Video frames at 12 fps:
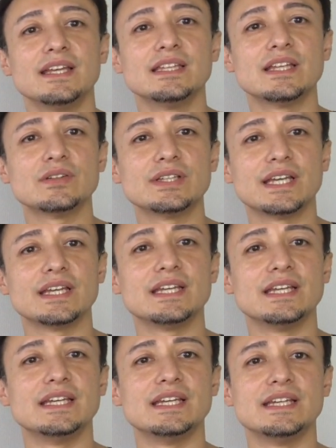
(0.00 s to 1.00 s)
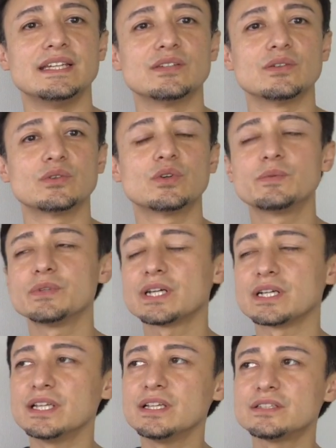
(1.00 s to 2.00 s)
なので、これもなん
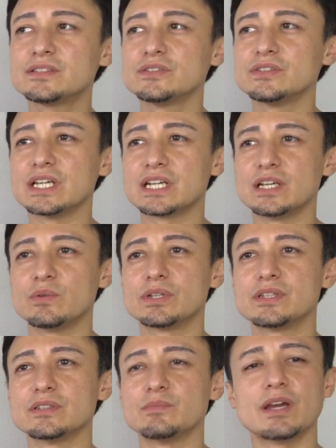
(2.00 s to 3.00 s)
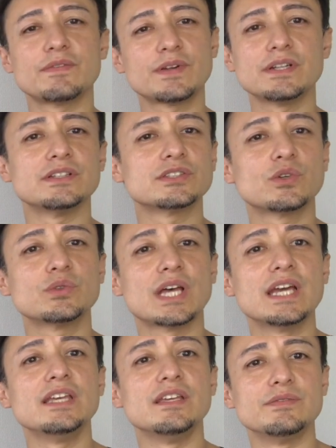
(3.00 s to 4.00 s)
かレッスンで一回言われたんです。My friend is so
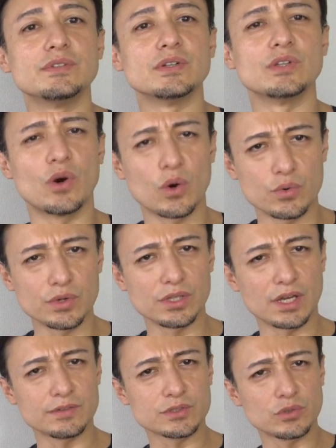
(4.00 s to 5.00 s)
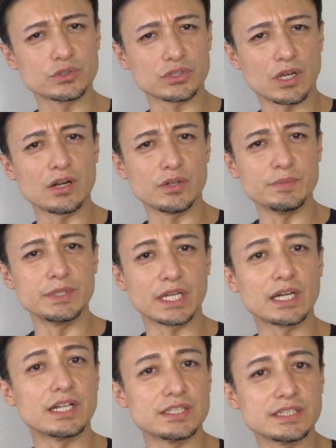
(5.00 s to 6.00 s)
naive って言われて、Oh, really? I'm so sorry みたい
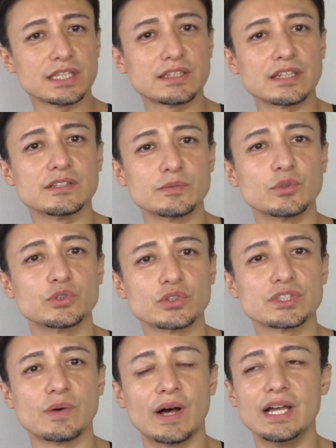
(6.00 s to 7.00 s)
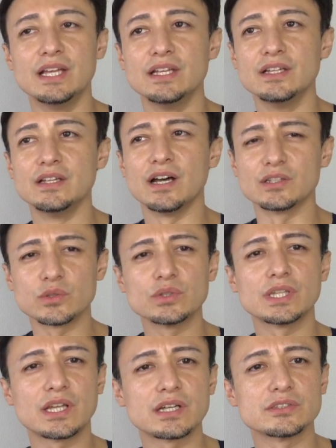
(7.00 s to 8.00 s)
な感じになったんです、僕としては。そん
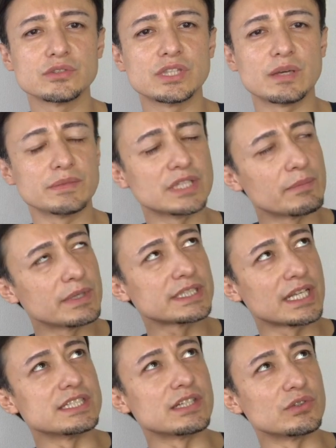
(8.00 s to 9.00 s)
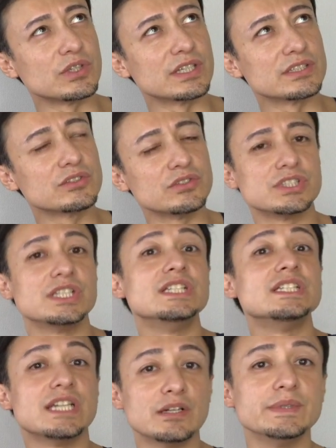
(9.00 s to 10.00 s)
ななんかすぐ騙されちゃうというか、すぐ信
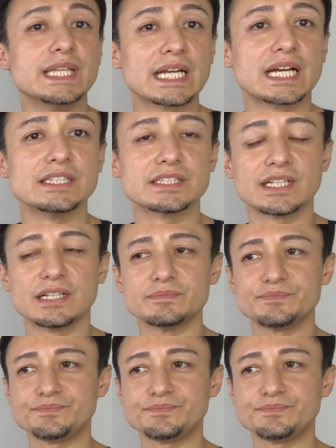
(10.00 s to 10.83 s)
じちゃうみたいな感じかな。